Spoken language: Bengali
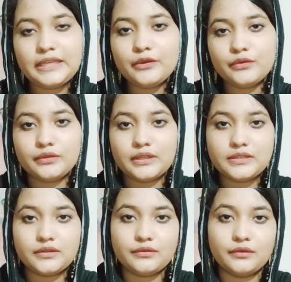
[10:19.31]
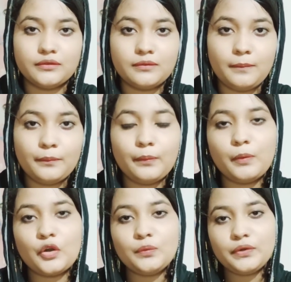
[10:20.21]
কোনো দেশের হোক যে কোনো
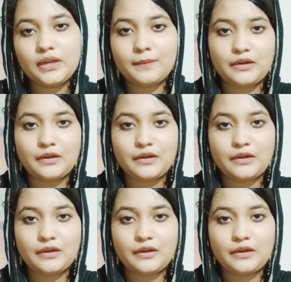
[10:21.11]
দেশের হোক